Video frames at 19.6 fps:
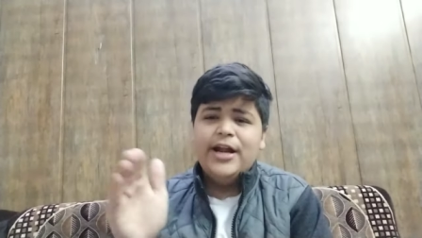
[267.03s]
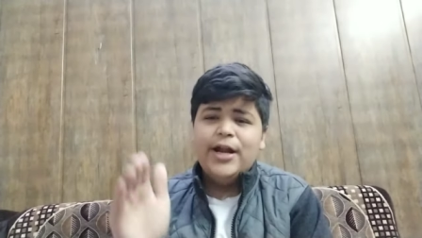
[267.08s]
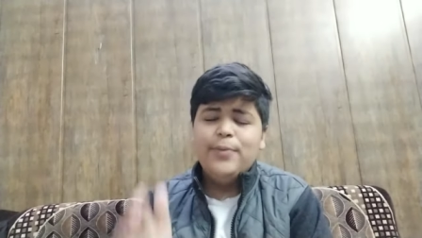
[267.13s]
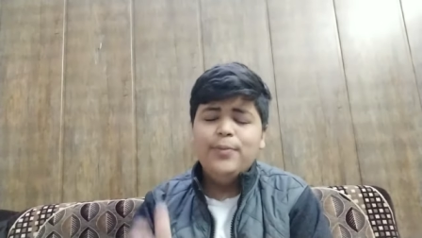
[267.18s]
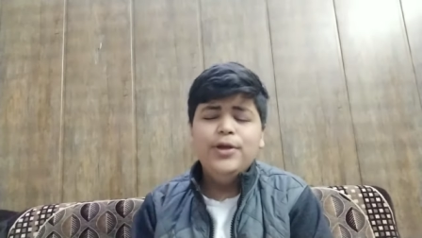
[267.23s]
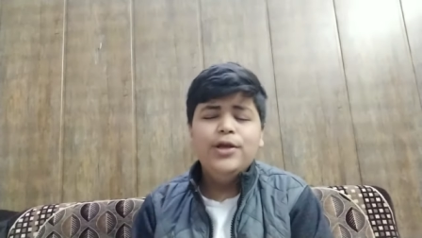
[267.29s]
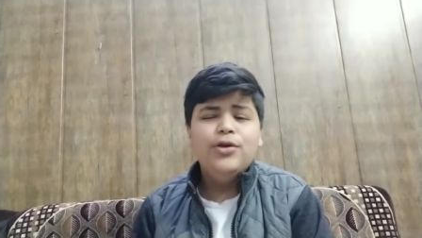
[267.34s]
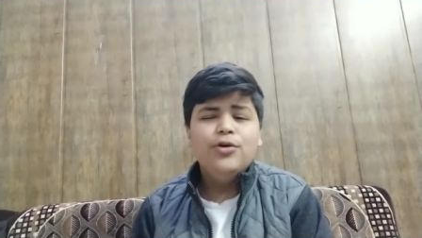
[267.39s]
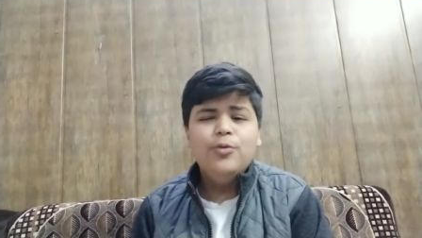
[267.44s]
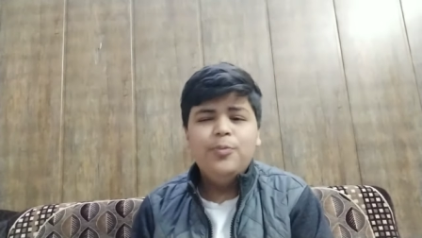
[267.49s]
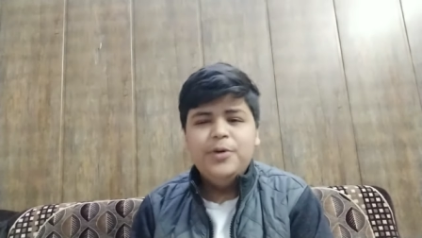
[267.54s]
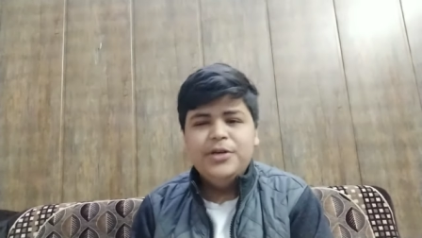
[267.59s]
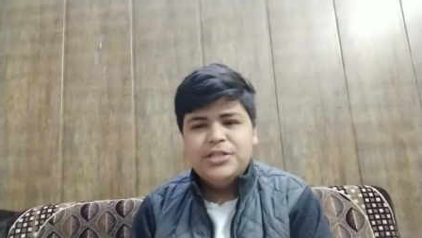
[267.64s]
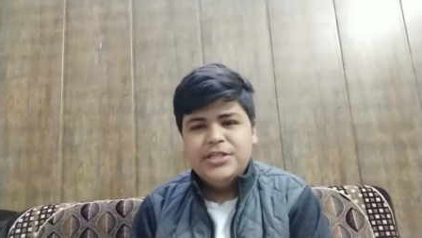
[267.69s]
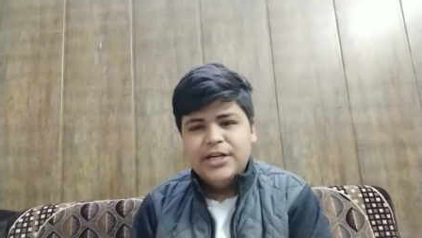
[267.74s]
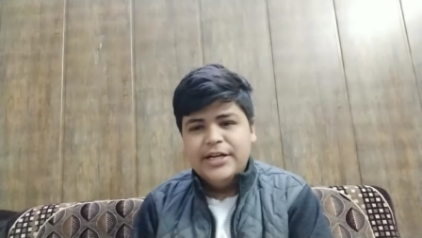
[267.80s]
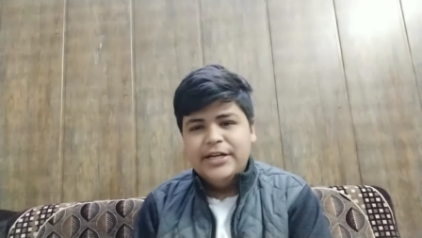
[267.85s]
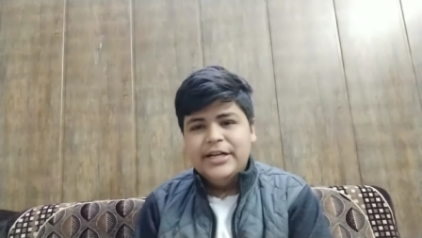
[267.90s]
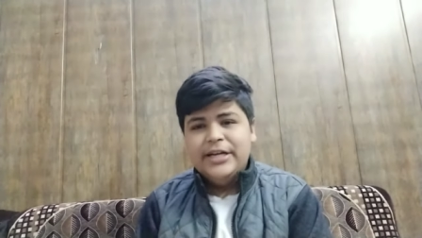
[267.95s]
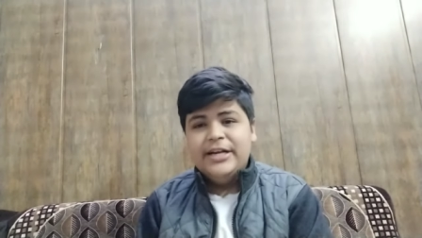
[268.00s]
रेडमी क्यों
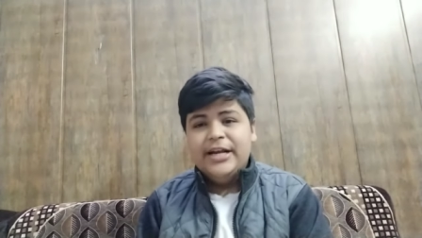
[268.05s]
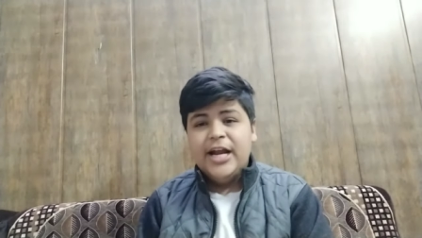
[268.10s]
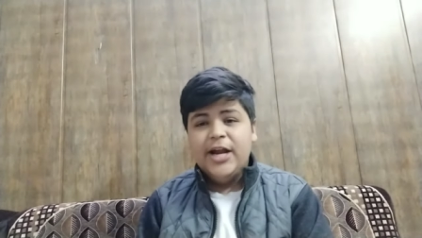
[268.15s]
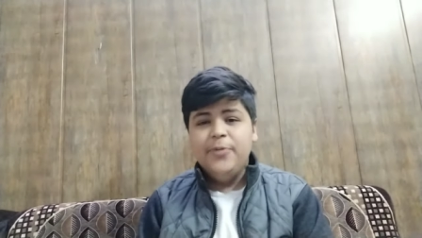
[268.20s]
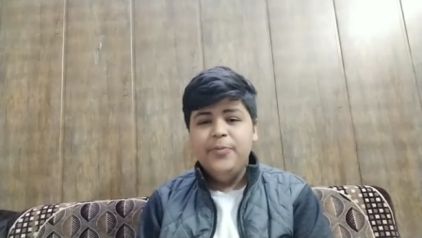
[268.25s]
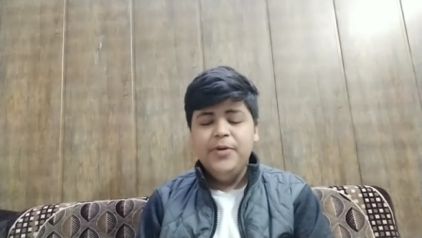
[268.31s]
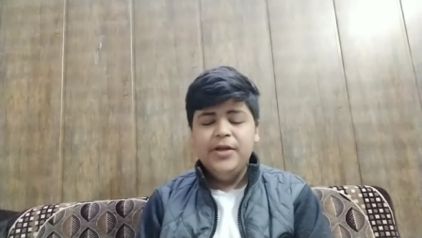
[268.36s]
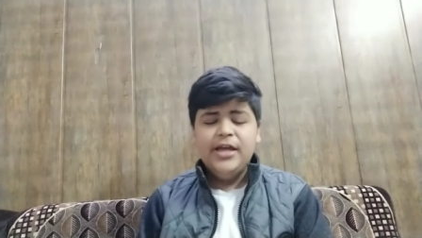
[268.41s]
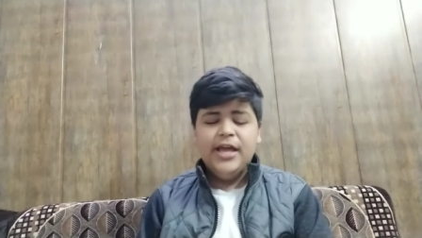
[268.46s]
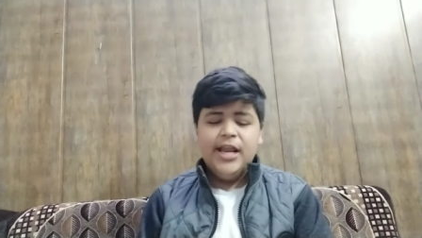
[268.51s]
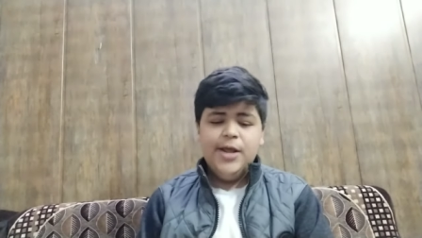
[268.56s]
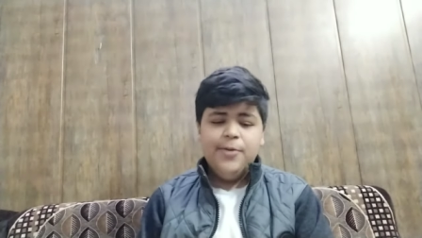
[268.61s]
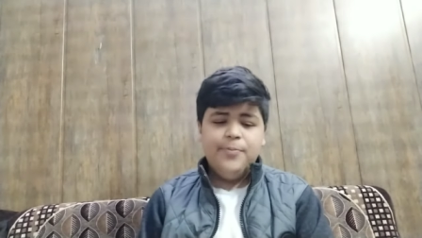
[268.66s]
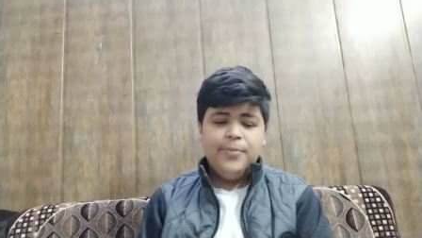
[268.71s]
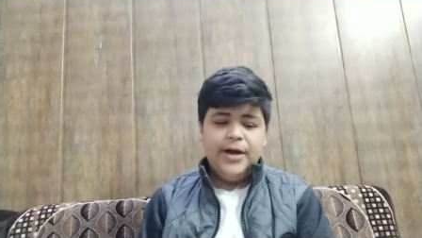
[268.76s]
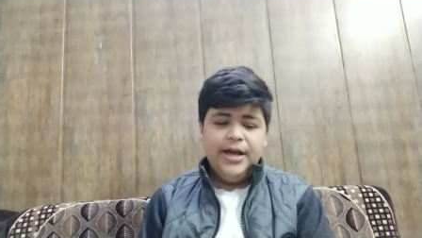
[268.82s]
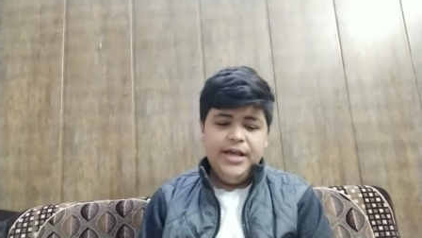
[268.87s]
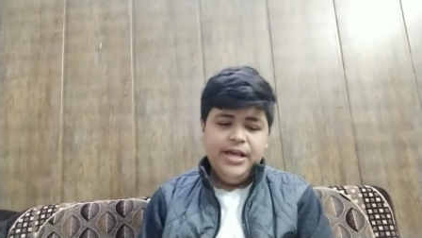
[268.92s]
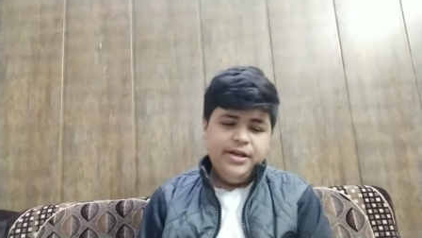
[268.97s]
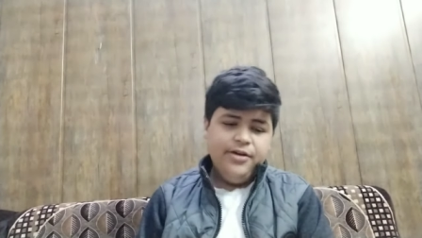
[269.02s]
पीछे हटे रेडमी कह रहा
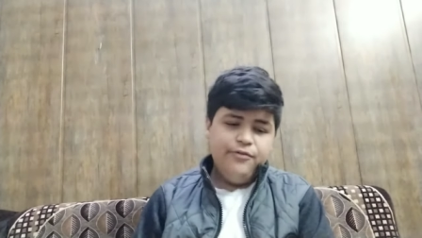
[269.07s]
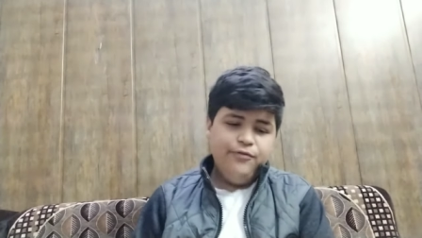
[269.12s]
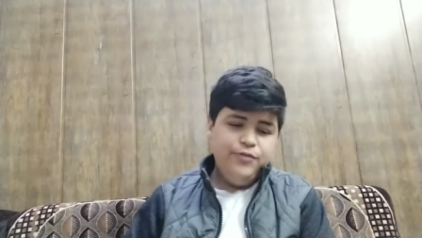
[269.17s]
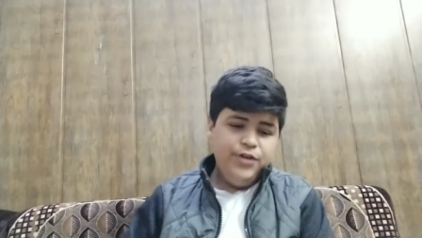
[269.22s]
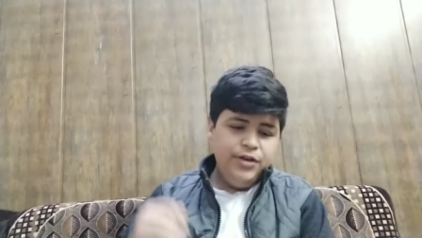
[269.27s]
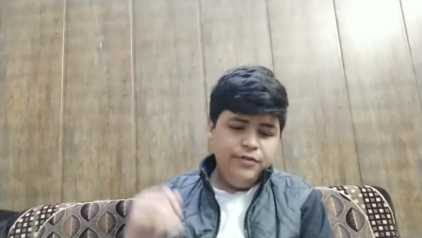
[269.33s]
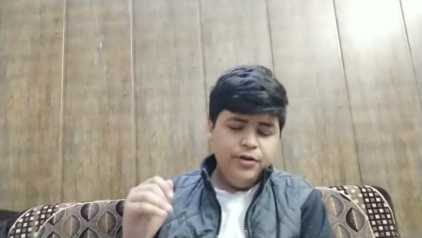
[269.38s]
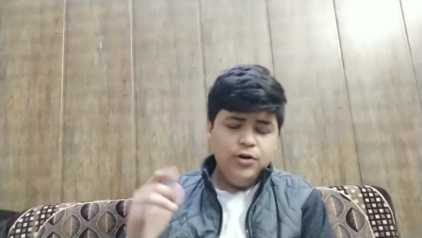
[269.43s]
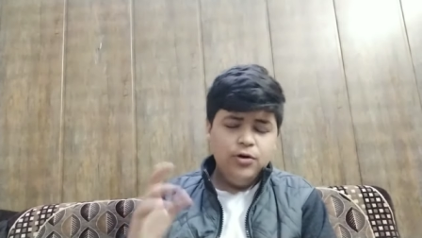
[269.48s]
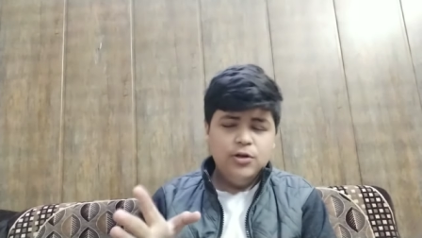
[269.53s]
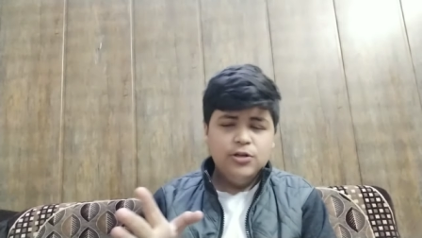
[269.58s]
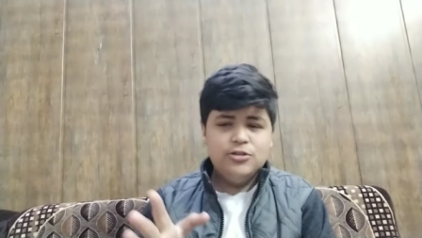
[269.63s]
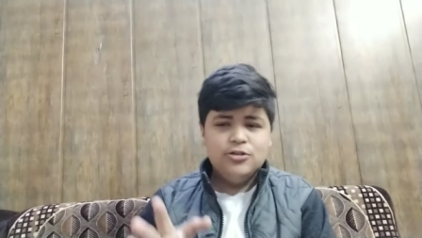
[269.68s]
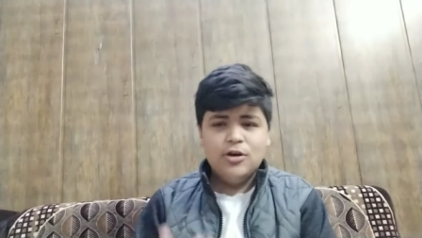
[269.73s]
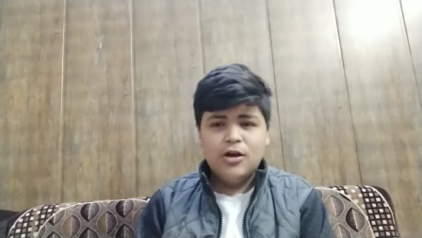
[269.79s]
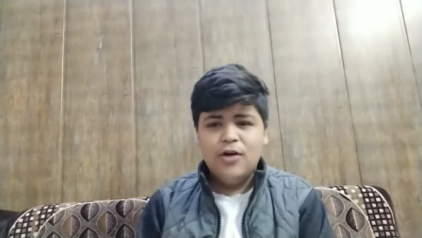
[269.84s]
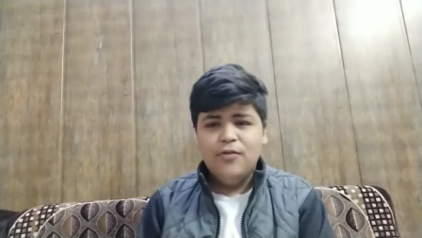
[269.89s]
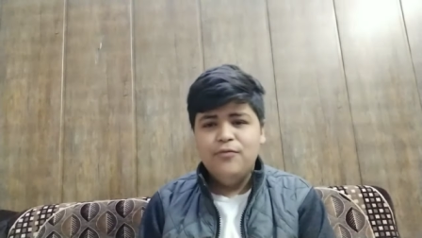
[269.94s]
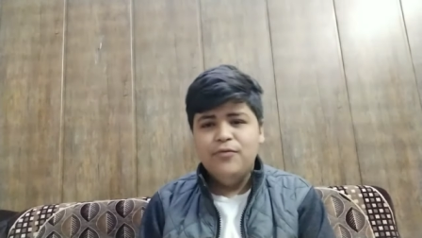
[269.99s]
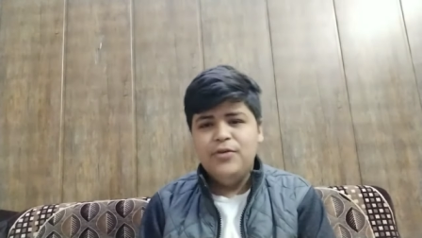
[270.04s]
है भाई वी विल
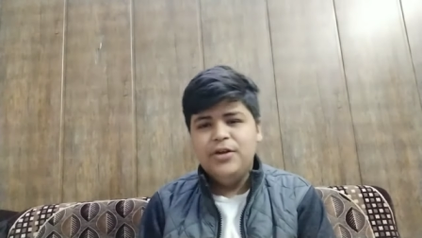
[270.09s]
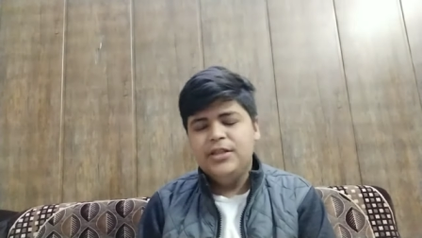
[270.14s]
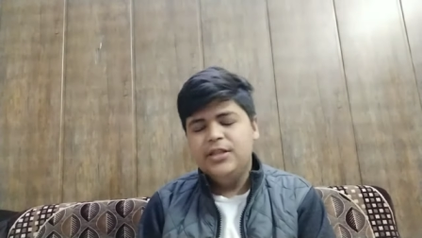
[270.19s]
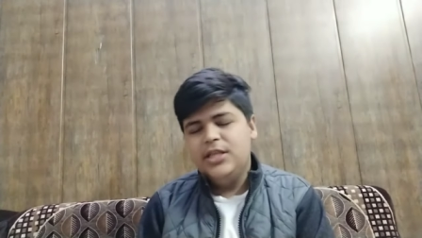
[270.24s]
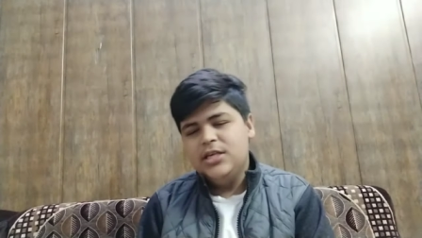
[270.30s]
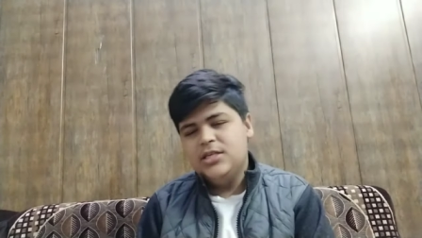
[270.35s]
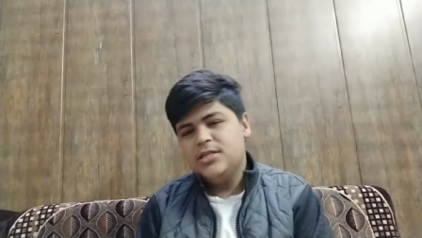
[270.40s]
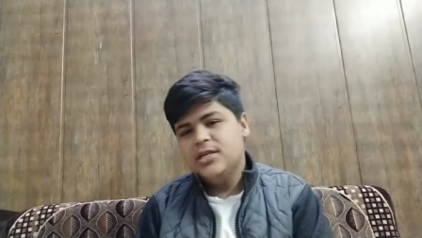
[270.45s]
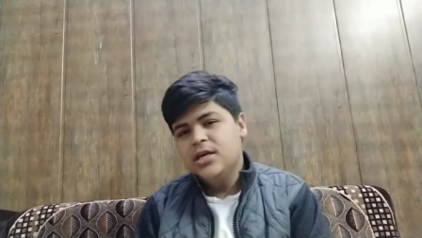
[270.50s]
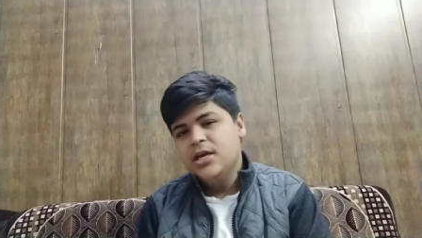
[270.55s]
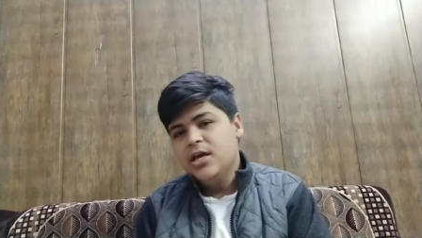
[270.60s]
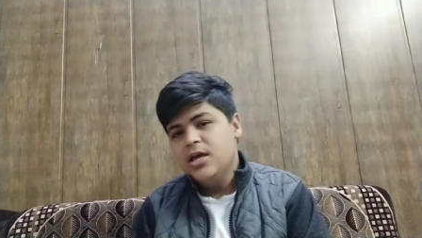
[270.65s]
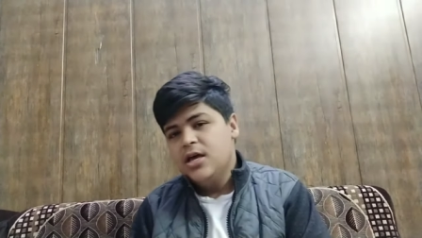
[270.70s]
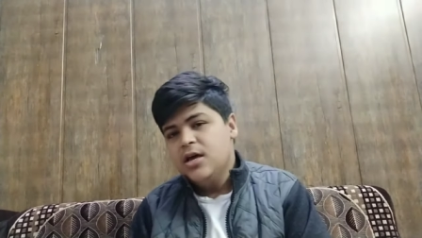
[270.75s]
ऑल्सो कम विद दिस